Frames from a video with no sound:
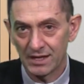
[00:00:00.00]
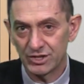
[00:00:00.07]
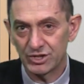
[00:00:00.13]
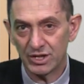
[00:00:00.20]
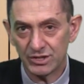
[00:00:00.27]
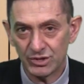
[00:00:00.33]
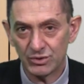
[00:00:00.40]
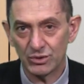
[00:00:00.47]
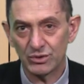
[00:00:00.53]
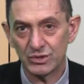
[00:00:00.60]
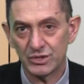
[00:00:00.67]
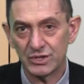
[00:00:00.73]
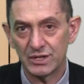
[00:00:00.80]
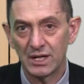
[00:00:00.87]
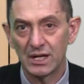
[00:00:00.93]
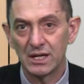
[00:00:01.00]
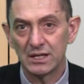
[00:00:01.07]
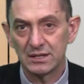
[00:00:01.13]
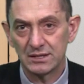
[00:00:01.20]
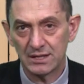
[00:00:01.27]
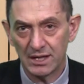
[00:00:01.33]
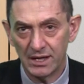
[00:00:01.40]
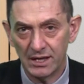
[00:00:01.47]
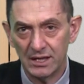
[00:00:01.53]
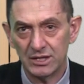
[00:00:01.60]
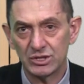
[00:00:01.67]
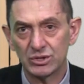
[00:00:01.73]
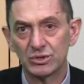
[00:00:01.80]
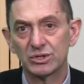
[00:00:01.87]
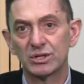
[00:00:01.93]
Jesus
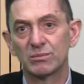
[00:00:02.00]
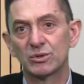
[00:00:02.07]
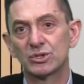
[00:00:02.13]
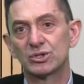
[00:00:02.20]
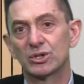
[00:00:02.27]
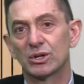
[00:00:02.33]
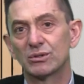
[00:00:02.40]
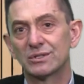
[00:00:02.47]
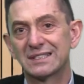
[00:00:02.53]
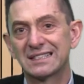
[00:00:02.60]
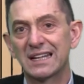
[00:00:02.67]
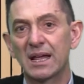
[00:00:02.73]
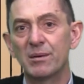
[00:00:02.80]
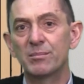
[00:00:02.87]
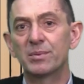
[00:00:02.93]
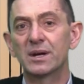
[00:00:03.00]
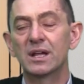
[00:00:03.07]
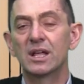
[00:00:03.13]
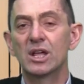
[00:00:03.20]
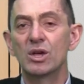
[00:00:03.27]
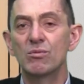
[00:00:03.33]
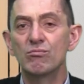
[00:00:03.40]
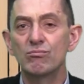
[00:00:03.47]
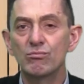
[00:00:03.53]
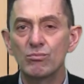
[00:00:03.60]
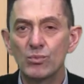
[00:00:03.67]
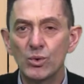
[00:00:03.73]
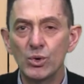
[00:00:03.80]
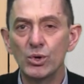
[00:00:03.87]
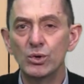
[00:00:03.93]
Cristo se mostrou sempre
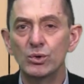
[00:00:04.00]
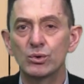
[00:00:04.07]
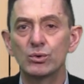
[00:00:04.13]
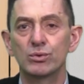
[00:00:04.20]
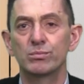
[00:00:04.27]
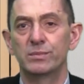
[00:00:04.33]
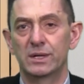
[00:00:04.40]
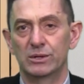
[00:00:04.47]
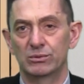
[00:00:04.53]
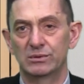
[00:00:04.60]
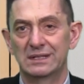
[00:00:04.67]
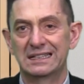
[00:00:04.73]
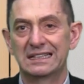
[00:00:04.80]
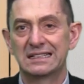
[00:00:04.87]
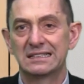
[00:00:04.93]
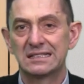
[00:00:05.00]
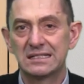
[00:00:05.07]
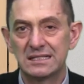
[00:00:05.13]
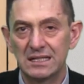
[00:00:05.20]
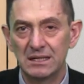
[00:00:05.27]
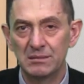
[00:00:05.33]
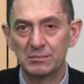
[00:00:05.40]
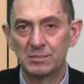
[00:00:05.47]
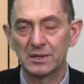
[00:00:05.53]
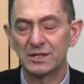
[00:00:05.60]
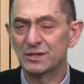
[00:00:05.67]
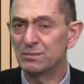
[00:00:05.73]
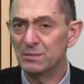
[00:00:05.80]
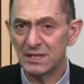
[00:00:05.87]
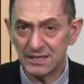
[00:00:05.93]
muito humilde,
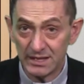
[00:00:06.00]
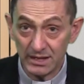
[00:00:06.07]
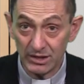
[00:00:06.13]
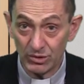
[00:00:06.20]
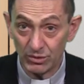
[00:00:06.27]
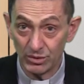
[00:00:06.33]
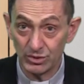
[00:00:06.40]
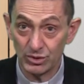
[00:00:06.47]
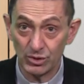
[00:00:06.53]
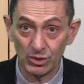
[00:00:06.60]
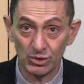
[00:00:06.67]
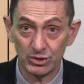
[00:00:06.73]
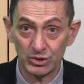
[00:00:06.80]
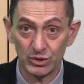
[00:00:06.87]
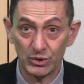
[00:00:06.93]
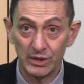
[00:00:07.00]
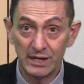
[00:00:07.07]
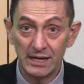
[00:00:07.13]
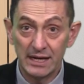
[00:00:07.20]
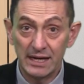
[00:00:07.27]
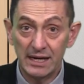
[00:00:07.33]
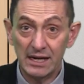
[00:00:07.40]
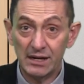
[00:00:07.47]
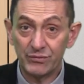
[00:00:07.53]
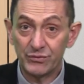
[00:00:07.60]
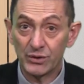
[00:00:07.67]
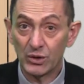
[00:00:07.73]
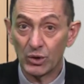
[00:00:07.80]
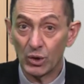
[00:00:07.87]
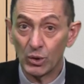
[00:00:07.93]
simples, misericordioso ele
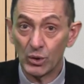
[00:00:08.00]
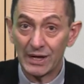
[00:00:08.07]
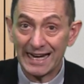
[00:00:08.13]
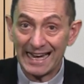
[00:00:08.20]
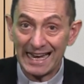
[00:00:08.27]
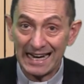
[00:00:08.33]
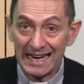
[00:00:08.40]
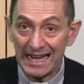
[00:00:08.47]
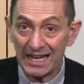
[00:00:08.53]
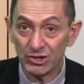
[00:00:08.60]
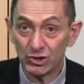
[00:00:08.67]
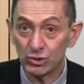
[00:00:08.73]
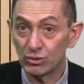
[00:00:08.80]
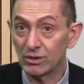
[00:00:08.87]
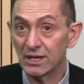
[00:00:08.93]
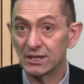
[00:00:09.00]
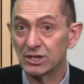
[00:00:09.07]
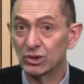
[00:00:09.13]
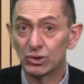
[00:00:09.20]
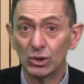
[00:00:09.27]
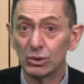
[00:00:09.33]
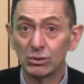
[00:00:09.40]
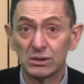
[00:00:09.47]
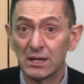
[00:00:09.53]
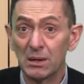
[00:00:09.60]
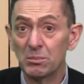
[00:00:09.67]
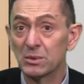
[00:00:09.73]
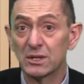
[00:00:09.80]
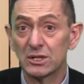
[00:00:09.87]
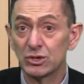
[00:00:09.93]
ficou calado durante todo o
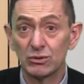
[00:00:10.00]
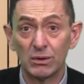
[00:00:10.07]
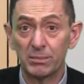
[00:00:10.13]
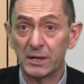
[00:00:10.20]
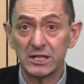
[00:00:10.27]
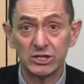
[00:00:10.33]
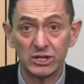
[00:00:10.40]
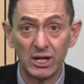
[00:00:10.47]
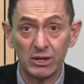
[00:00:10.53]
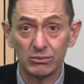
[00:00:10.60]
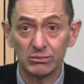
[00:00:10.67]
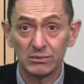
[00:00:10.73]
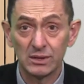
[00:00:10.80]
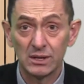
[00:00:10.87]
tempo da sua paixão.